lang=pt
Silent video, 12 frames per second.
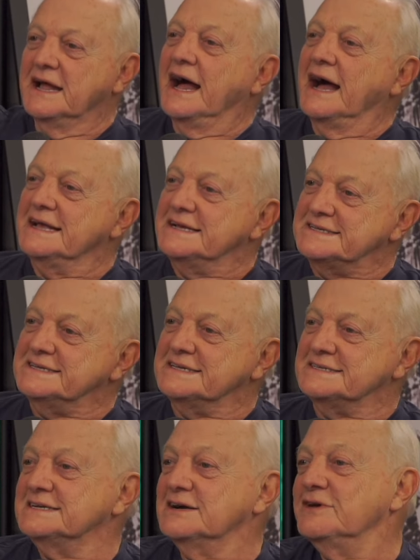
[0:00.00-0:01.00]
A
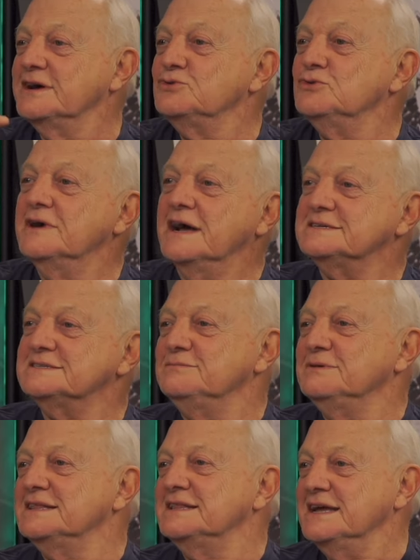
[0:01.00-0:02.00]
exceção era o
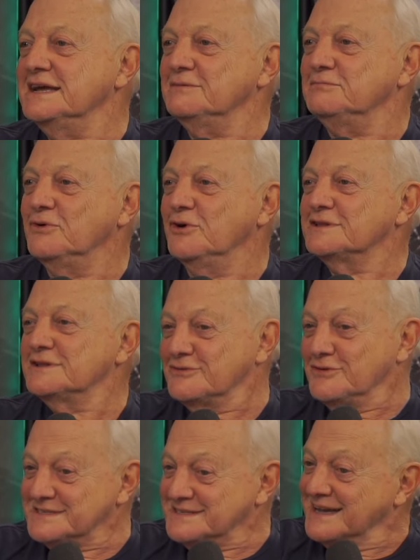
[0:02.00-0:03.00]
SBT Repórter com
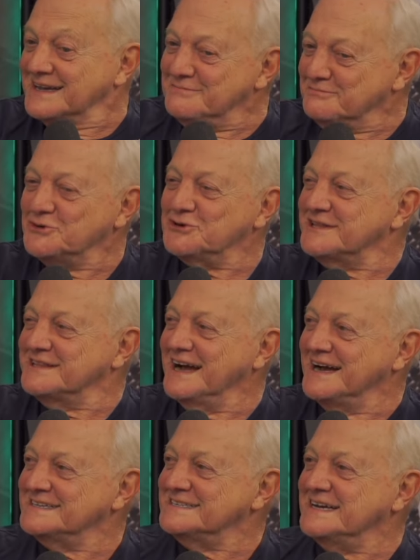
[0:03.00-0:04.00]
essa
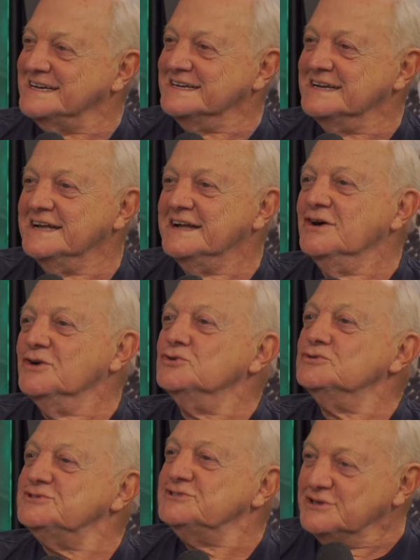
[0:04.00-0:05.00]
reportagem. Hum. O
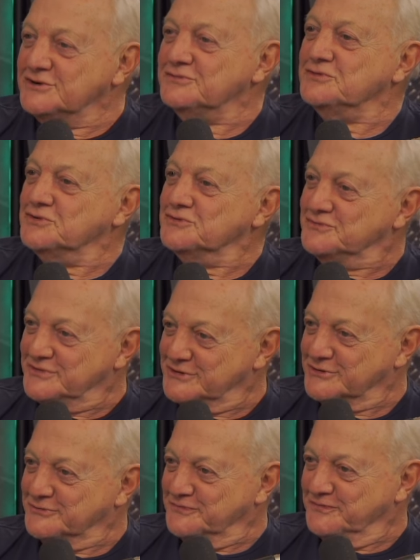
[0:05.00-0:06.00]
Silvio
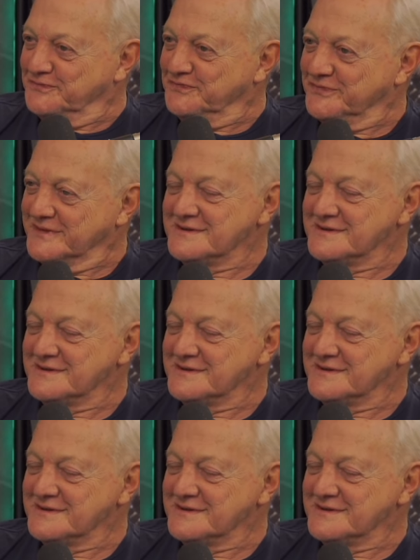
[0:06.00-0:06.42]
viu. Hum.